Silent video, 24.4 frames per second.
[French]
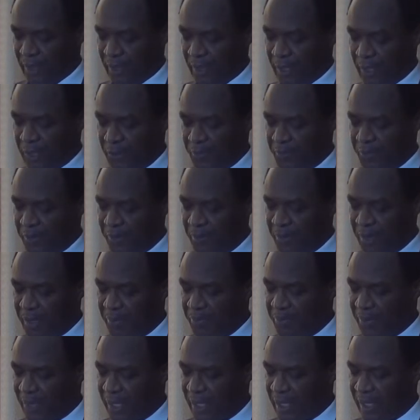exprimés
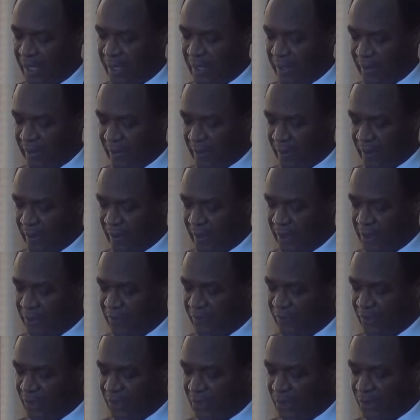par les
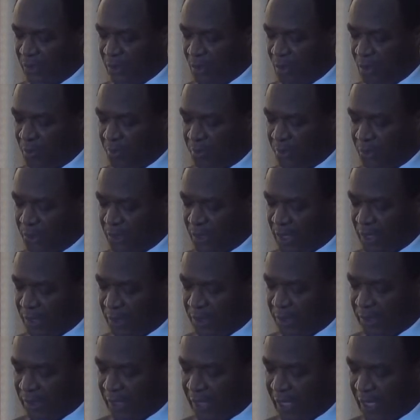diverses
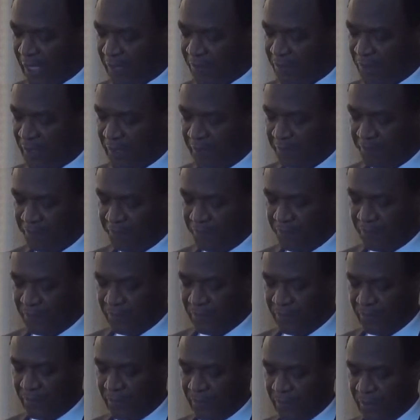composantes de l'armée,
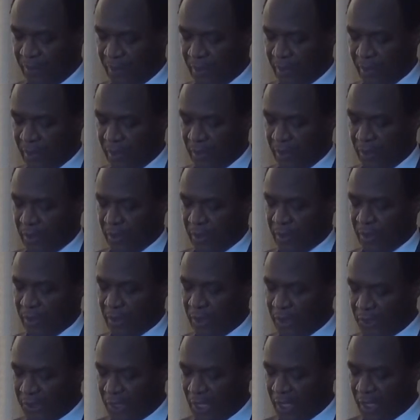
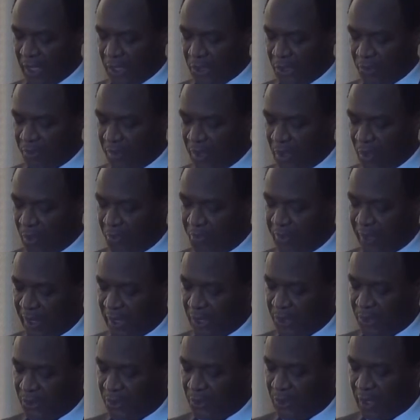des engagements
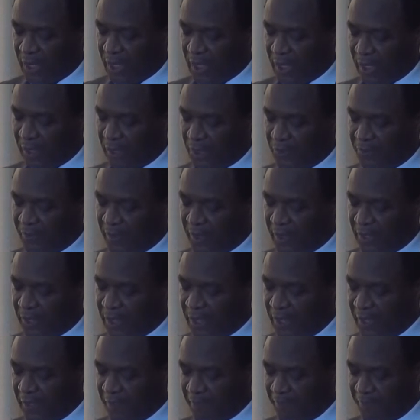opérationnels à
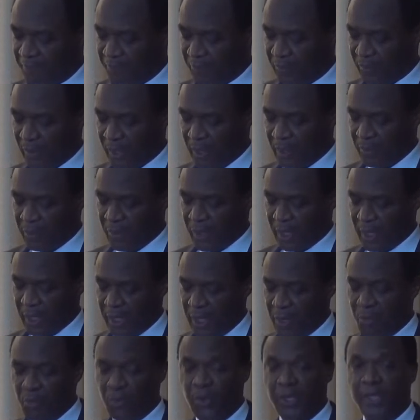respecter et
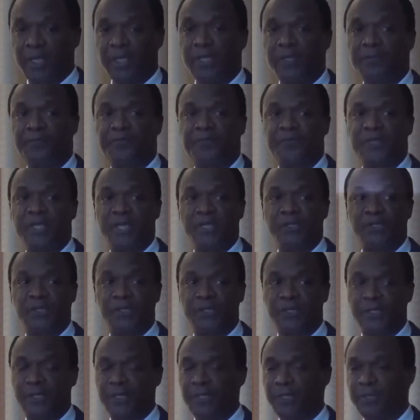des moyens
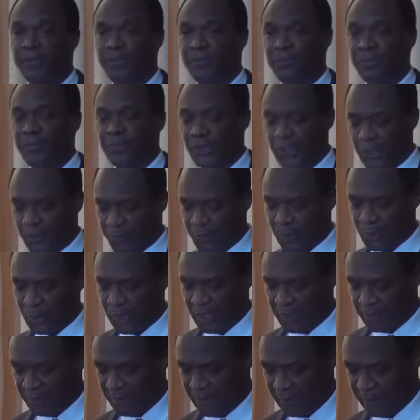financiers
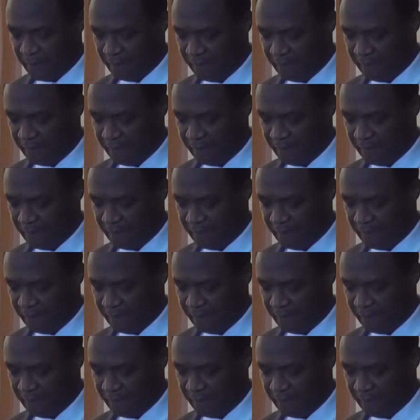disponibles.